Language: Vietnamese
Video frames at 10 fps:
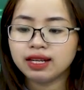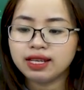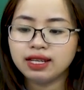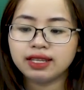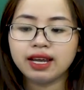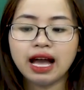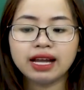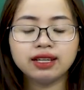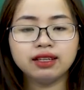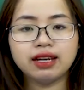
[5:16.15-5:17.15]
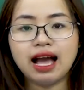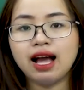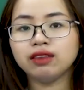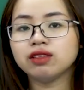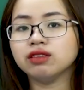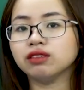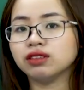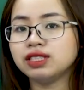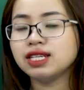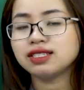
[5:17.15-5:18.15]
thì Tế Hanh đã từng
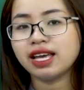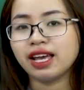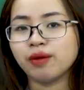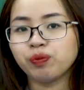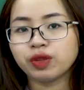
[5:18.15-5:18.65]
chia sẻ: